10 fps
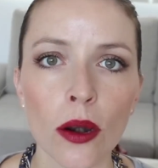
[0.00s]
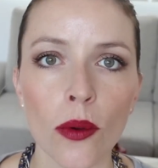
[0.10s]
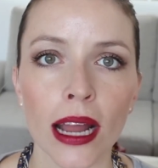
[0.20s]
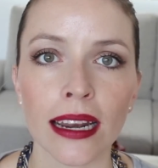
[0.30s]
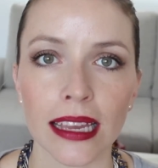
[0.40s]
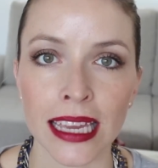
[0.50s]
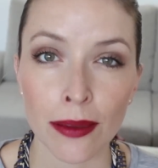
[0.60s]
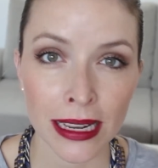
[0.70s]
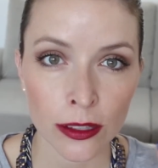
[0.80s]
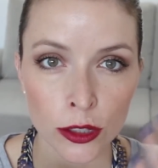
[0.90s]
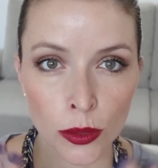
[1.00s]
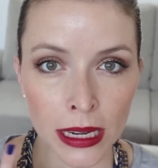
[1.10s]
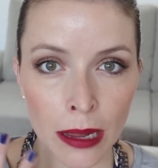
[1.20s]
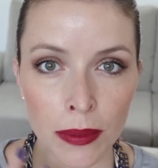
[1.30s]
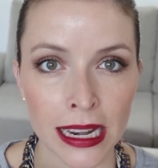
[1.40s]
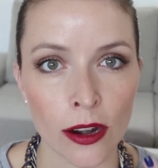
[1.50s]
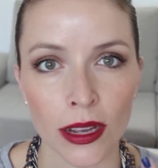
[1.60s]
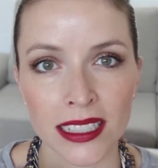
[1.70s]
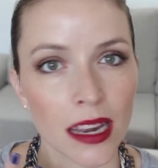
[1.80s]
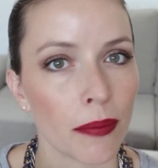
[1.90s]
lugar, y hablando sobre la piel y lo
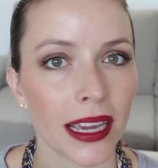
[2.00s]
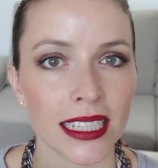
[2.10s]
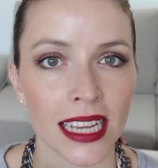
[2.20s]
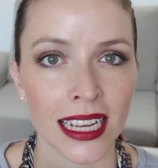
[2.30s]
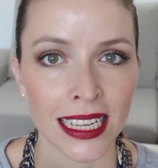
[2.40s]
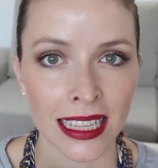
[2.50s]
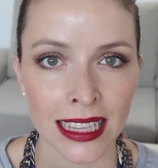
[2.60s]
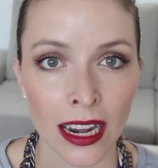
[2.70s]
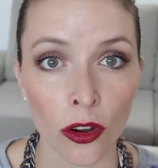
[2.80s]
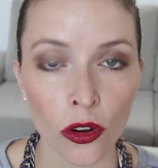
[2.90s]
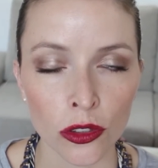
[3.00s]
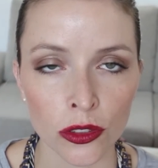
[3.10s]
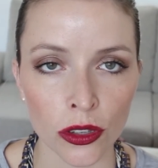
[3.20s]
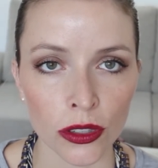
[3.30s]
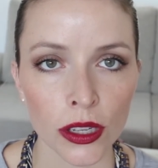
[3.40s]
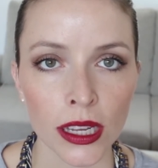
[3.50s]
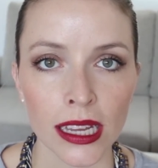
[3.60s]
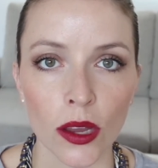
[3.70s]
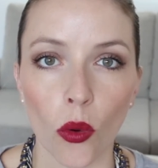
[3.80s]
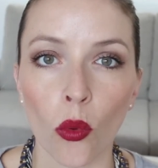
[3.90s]
que es el maquillaje del rostro,
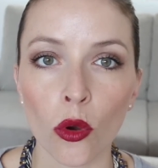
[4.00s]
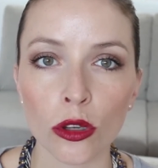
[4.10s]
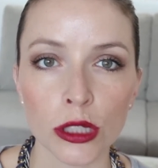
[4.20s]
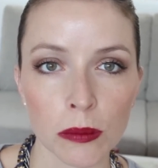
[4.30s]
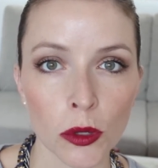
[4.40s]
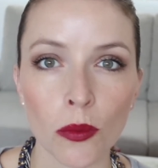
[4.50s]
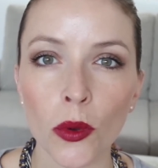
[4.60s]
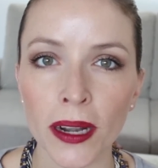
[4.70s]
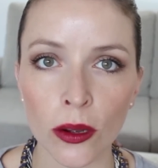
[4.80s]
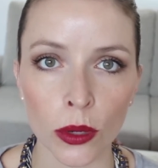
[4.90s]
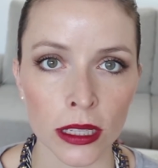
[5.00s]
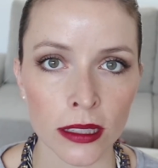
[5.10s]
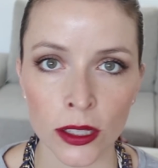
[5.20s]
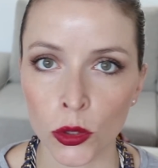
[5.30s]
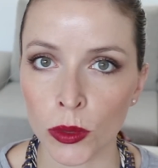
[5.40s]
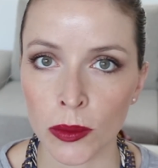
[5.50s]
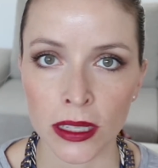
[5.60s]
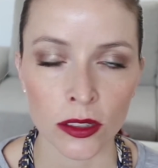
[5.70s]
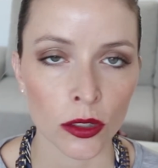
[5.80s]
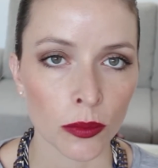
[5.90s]
un concepto muy recurrente que estuve
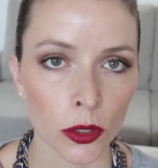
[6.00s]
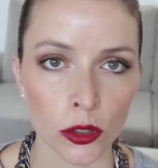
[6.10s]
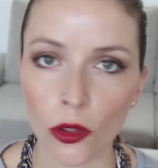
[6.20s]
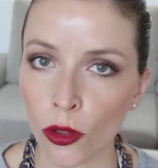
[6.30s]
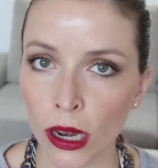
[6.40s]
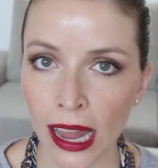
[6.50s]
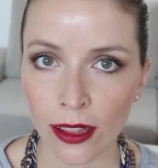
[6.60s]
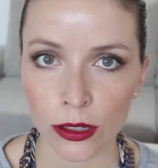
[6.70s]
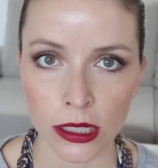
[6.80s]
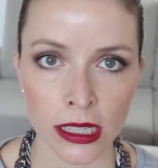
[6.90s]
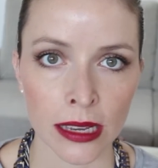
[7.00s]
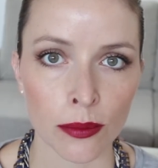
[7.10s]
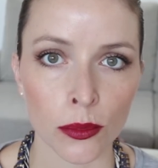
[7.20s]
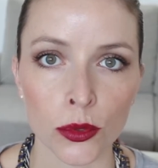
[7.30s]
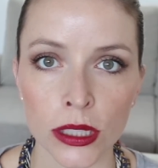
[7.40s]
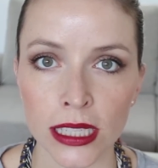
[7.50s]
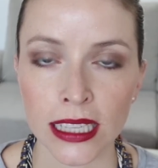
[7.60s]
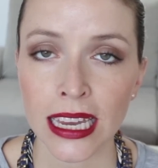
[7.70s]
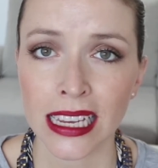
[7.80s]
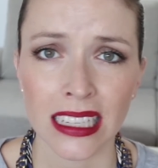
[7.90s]
viendo por todos lados y que muchas
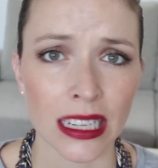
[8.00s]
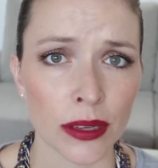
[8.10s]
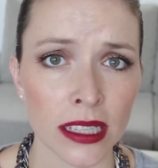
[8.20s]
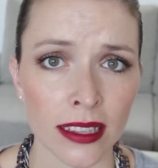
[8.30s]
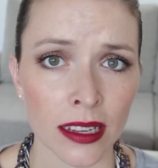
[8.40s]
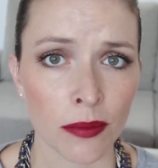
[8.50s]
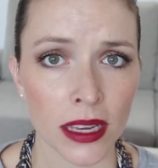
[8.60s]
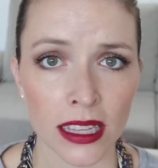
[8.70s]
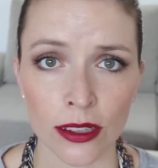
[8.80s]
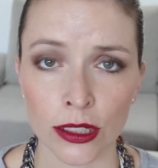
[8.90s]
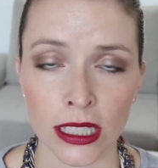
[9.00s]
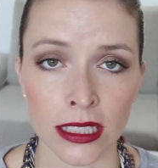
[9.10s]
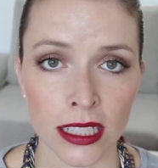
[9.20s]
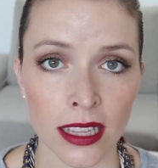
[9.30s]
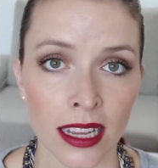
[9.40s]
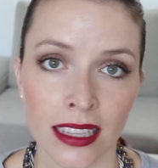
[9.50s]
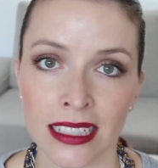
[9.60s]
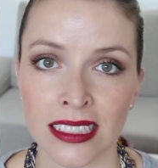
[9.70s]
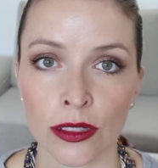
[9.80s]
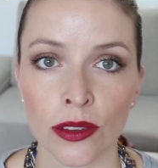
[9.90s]
revistas, medios, etcétera, están
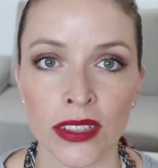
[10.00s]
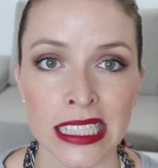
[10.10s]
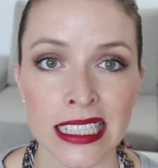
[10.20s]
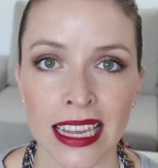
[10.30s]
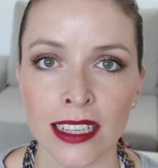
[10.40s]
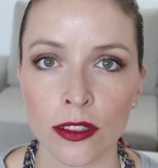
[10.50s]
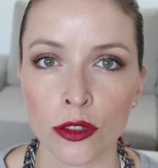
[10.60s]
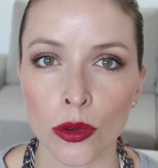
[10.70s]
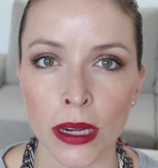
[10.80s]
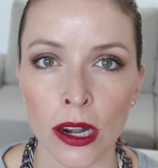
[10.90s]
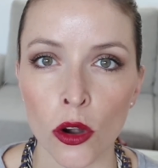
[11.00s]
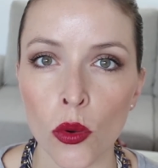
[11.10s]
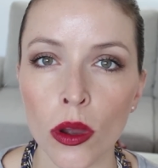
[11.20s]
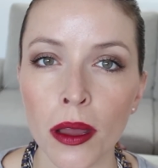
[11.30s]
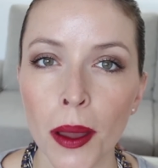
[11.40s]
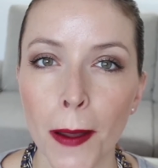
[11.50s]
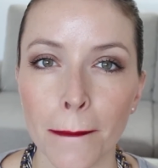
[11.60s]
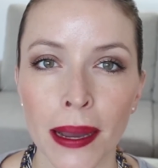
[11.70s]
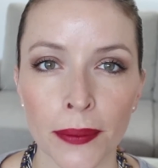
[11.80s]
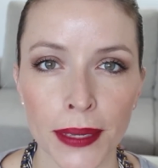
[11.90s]
haciendo énfasis es sobre el look
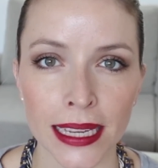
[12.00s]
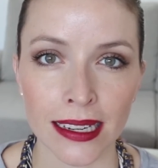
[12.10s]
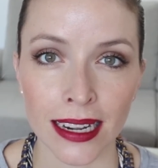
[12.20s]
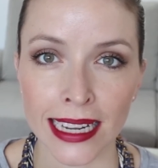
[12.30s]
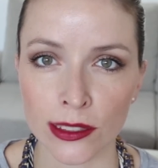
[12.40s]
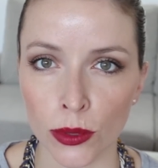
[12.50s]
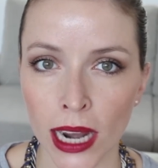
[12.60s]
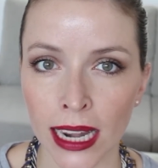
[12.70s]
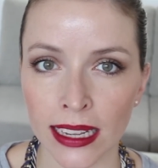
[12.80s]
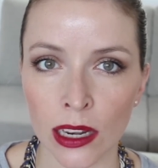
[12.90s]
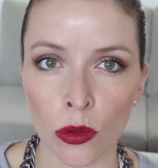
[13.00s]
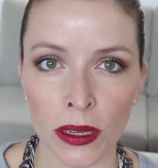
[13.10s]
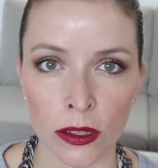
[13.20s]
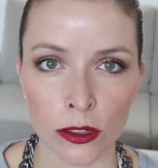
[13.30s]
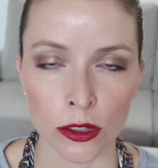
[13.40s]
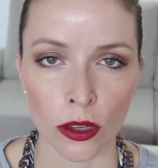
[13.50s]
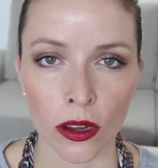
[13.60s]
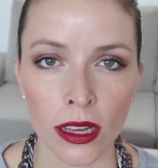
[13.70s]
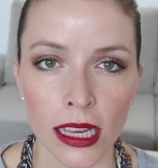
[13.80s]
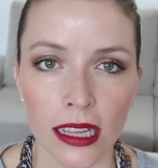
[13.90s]
más bien natural y luminoso.
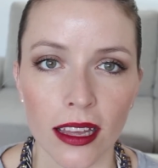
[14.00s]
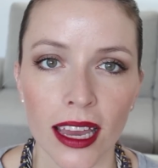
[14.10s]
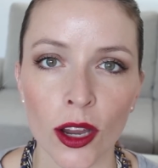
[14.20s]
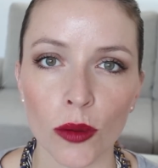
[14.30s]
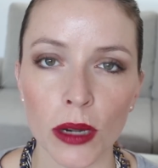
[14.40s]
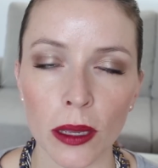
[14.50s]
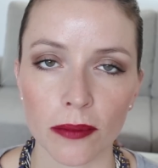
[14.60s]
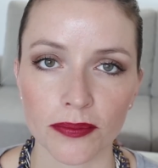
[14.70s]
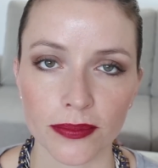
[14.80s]
Es como una